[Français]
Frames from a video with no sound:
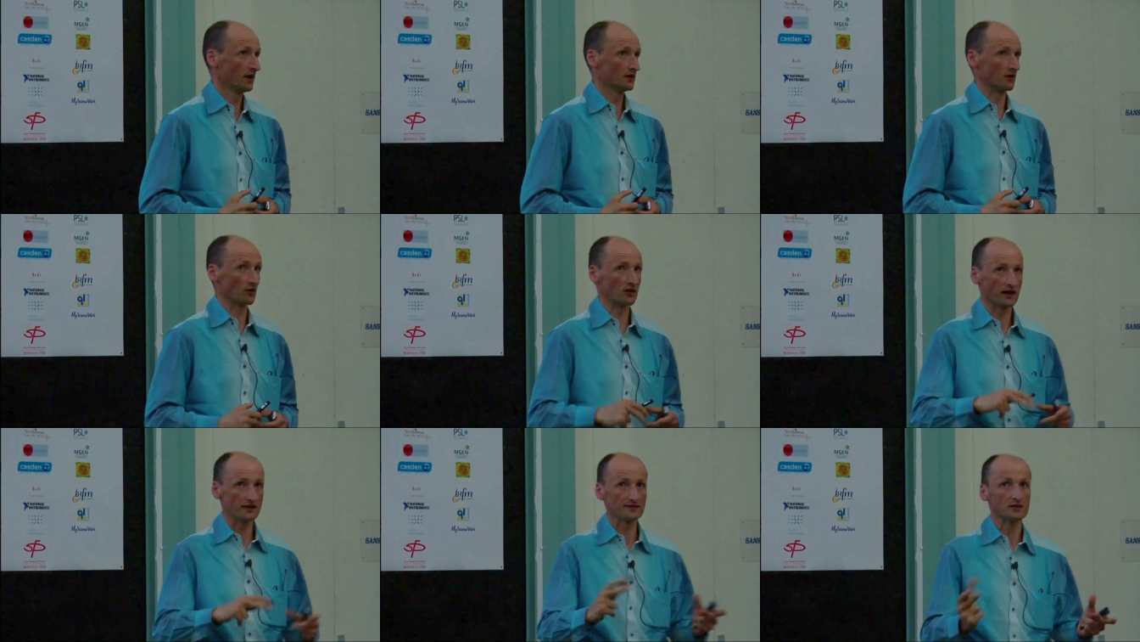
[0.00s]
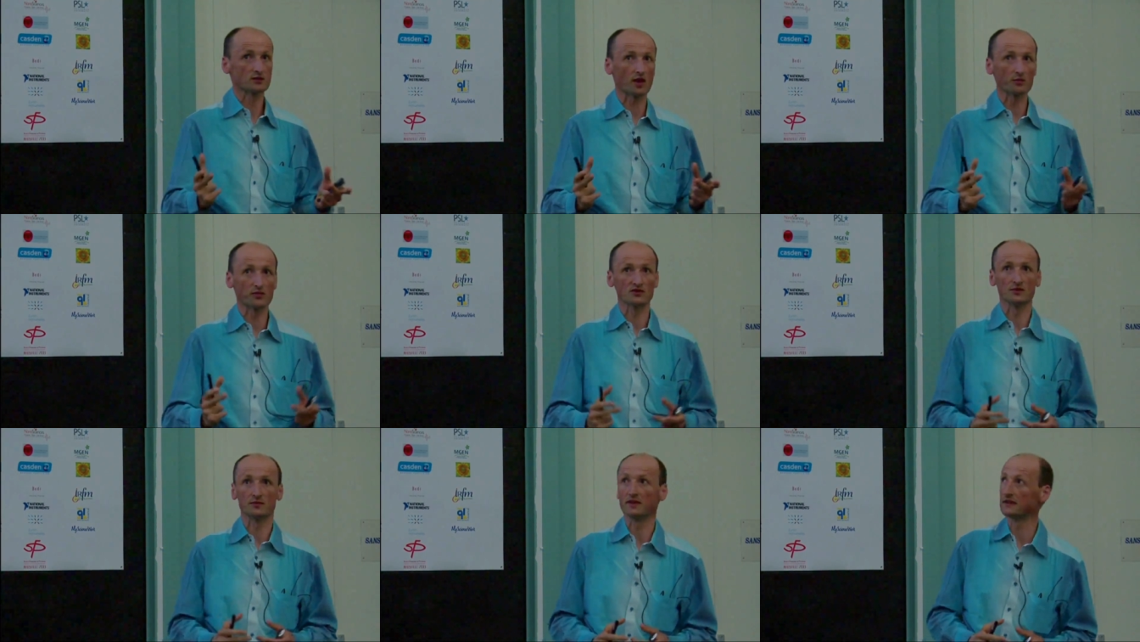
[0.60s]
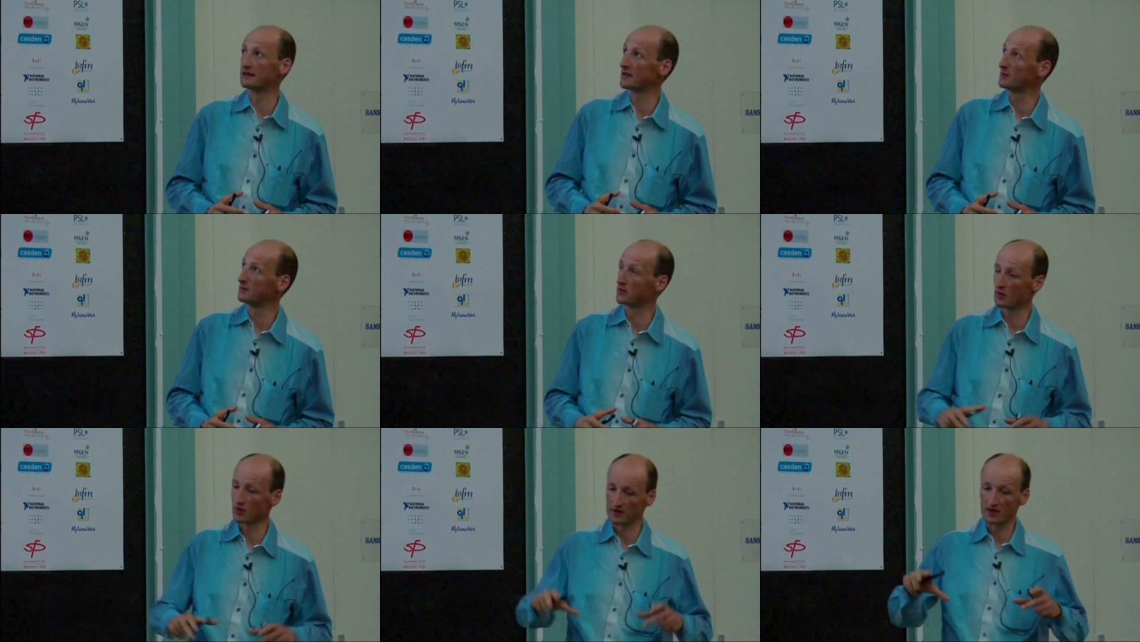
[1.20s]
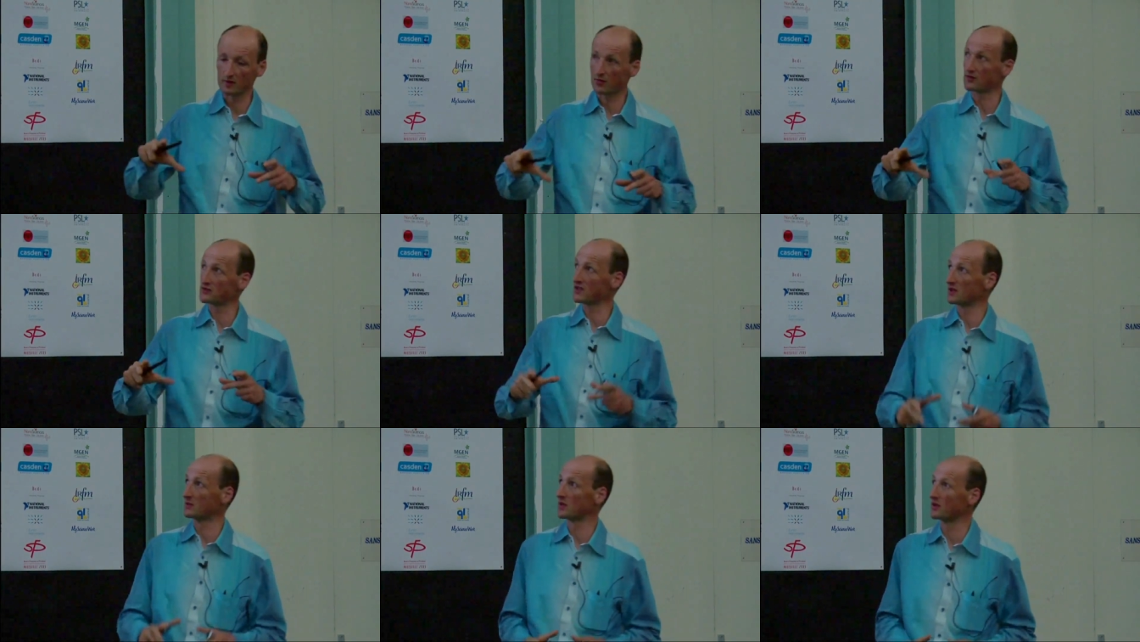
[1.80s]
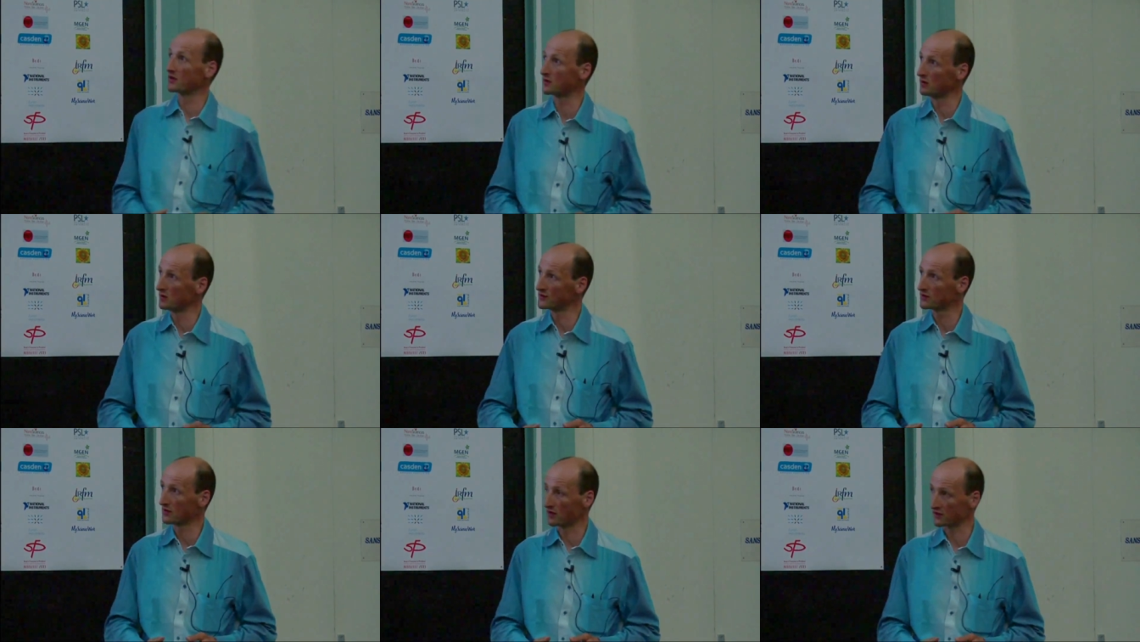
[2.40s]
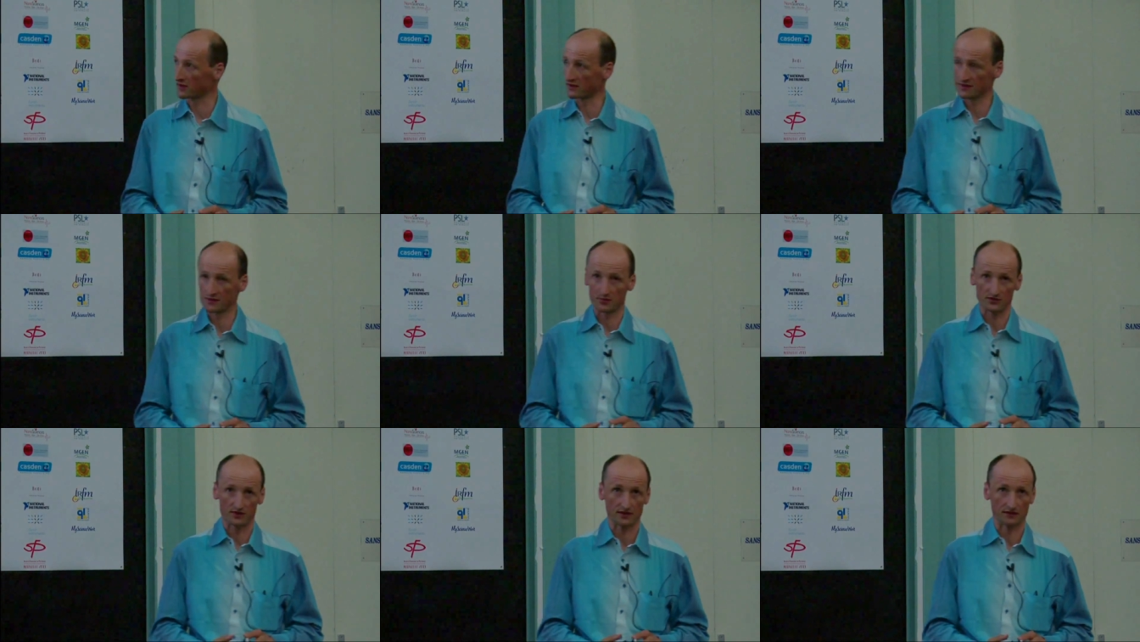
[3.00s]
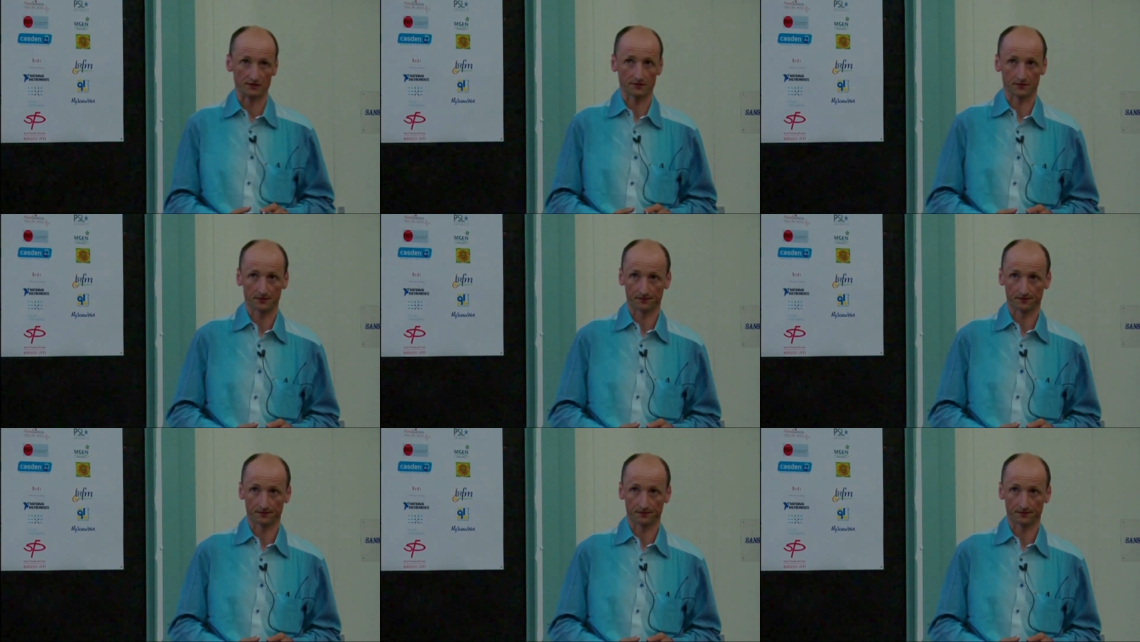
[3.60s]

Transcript: Donc a ces trois possibilités pour débosser les molécules sur notre dispositif.